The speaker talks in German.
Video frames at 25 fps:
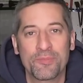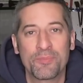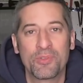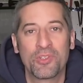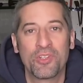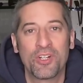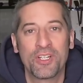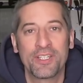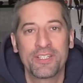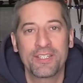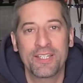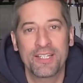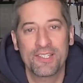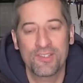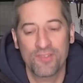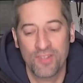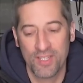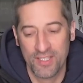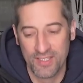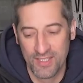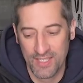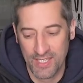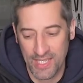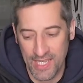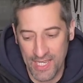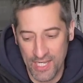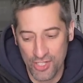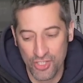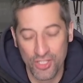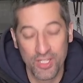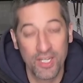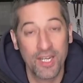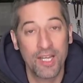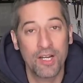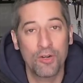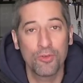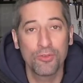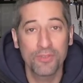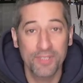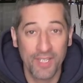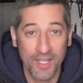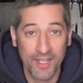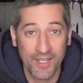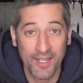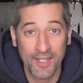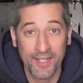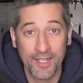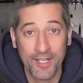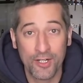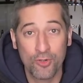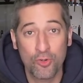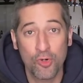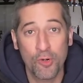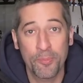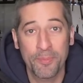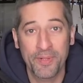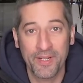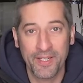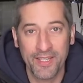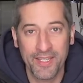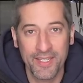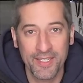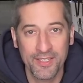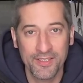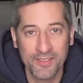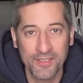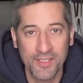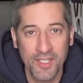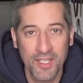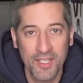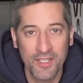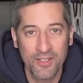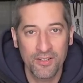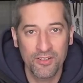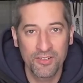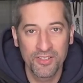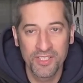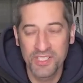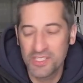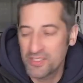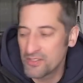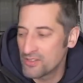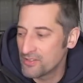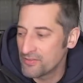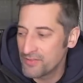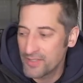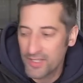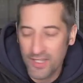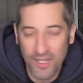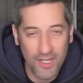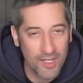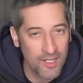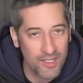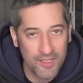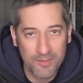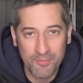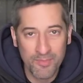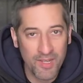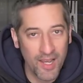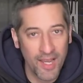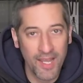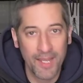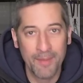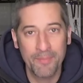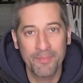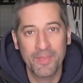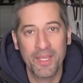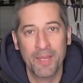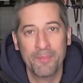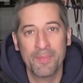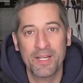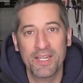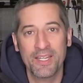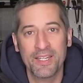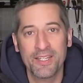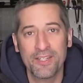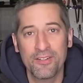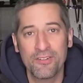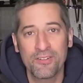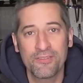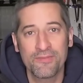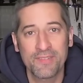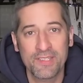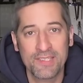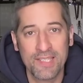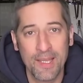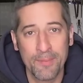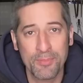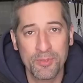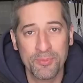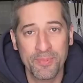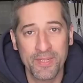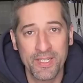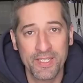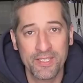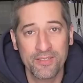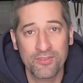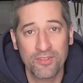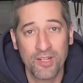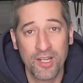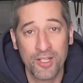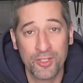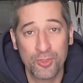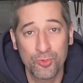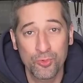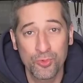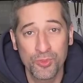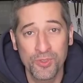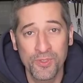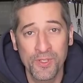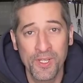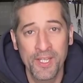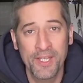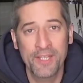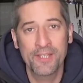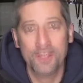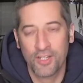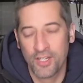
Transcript: Das bedeutet also, dass die Hersteller untereinander kooperieren und nicht irgendwie da im geheimen Kämmerlein irgendwas absprechen oder tun,